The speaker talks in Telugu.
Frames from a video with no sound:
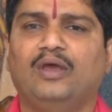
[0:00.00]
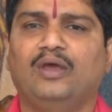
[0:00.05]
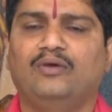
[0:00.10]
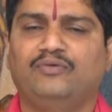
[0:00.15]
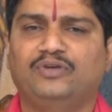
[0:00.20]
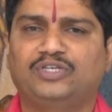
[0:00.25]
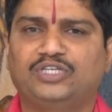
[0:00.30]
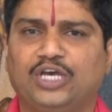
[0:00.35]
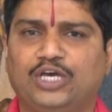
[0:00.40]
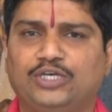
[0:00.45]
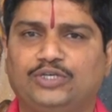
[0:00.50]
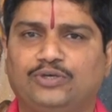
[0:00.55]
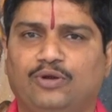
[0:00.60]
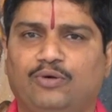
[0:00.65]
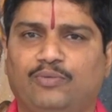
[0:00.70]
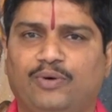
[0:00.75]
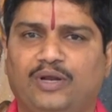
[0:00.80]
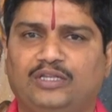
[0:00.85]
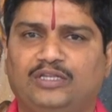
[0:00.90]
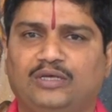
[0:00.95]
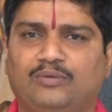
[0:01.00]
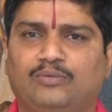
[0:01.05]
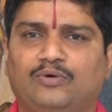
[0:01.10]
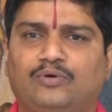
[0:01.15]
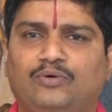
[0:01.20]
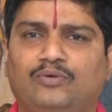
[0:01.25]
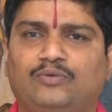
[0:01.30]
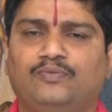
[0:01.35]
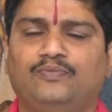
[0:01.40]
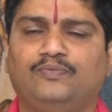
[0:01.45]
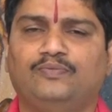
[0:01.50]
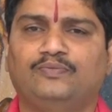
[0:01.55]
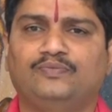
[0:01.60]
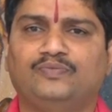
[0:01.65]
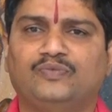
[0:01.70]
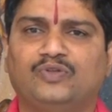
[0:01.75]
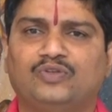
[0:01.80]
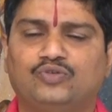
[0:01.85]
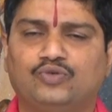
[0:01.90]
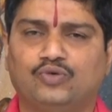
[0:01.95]
విశేషణ ఫలితము
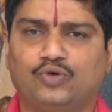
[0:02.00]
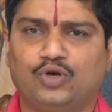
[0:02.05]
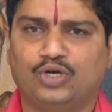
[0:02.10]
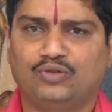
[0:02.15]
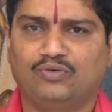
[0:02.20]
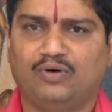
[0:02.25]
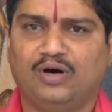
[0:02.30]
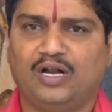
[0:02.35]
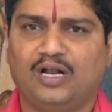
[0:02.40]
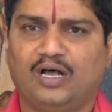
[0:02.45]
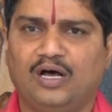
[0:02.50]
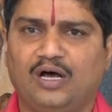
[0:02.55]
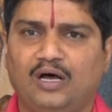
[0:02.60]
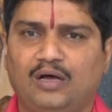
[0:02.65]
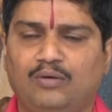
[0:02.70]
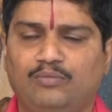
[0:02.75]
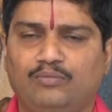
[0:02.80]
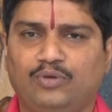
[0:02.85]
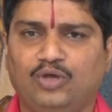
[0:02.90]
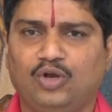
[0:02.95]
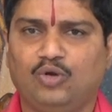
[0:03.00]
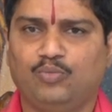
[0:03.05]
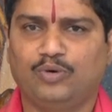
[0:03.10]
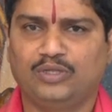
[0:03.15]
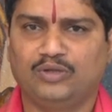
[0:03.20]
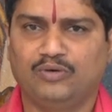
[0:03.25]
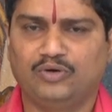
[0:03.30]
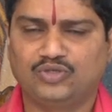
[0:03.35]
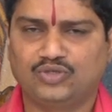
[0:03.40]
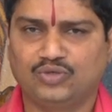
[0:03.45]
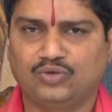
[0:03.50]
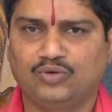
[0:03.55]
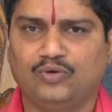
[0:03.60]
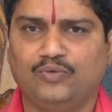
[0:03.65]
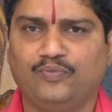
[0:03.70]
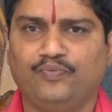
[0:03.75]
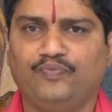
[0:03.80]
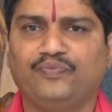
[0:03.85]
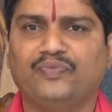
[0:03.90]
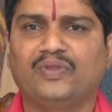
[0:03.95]
సూర్యుని ద్వారా మీరు పొందవచ్చును
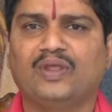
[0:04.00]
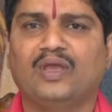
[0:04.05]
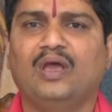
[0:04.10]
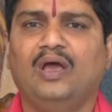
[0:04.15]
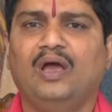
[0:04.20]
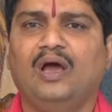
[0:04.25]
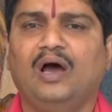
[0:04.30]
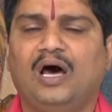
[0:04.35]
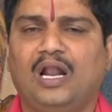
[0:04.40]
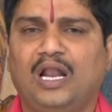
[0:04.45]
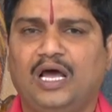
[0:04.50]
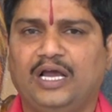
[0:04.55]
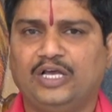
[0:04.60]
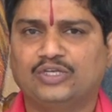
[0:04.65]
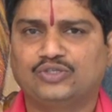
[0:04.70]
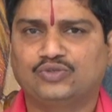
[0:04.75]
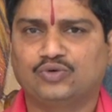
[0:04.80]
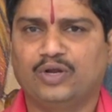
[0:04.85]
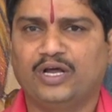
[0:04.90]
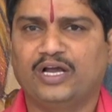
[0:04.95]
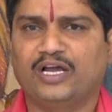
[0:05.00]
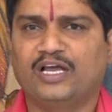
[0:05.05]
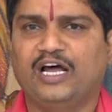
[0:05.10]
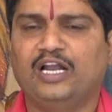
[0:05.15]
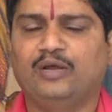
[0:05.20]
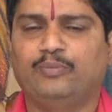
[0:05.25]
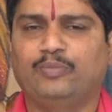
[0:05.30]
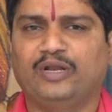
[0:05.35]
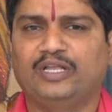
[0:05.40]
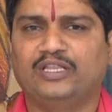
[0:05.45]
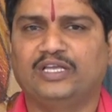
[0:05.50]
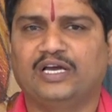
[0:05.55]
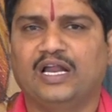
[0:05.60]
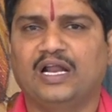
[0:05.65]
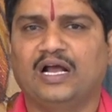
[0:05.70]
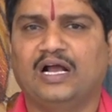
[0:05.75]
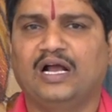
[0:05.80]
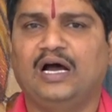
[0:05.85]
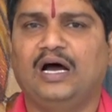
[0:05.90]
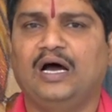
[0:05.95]
అలాగే సూర్యగ్రహాన్ని
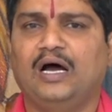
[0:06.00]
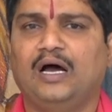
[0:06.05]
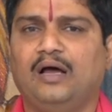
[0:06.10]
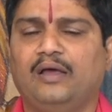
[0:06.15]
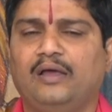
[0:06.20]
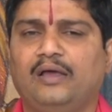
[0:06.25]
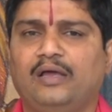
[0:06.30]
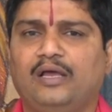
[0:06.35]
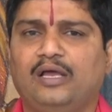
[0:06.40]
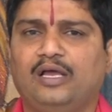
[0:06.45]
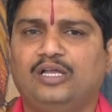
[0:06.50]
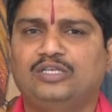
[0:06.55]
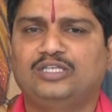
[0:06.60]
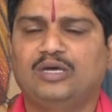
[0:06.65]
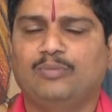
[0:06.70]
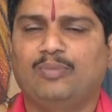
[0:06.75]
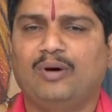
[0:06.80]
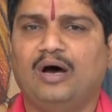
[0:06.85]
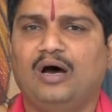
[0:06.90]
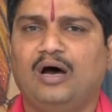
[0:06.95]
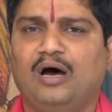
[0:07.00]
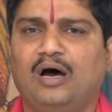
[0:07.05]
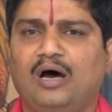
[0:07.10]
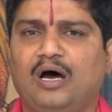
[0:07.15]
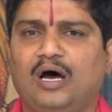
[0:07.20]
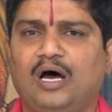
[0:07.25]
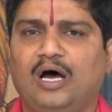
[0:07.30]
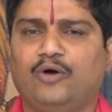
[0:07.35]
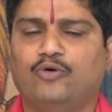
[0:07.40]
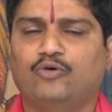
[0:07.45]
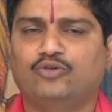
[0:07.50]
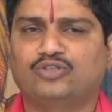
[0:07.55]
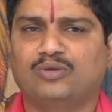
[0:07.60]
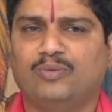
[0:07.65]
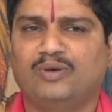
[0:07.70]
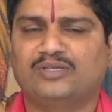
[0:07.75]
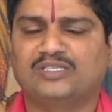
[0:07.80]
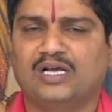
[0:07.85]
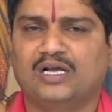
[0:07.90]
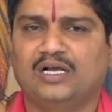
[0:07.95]
ప్రీతికరంగా జపాకుసమ
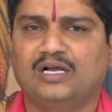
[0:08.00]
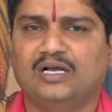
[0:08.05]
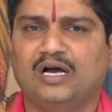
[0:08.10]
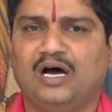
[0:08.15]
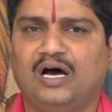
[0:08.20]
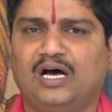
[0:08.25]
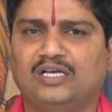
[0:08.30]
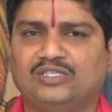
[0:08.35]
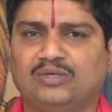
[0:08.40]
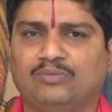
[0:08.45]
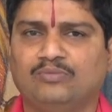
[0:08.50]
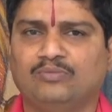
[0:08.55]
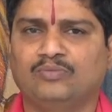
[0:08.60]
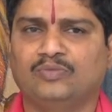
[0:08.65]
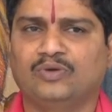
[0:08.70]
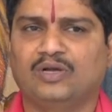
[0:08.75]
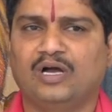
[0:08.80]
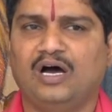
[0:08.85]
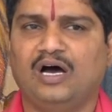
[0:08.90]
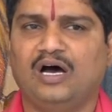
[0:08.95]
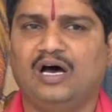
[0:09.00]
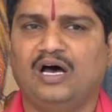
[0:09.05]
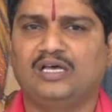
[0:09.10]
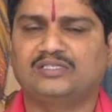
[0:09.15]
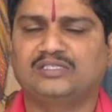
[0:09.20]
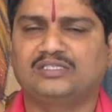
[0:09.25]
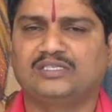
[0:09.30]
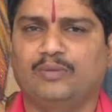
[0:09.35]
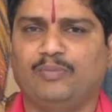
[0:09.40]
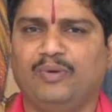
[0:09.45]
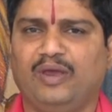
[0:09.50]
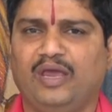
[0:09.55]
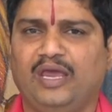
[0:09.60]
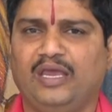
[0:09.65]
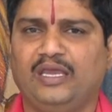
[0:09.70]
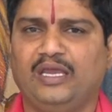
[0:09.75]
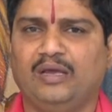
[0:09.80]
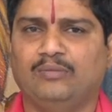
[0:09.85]
సంకాశం కాశ్యపేయం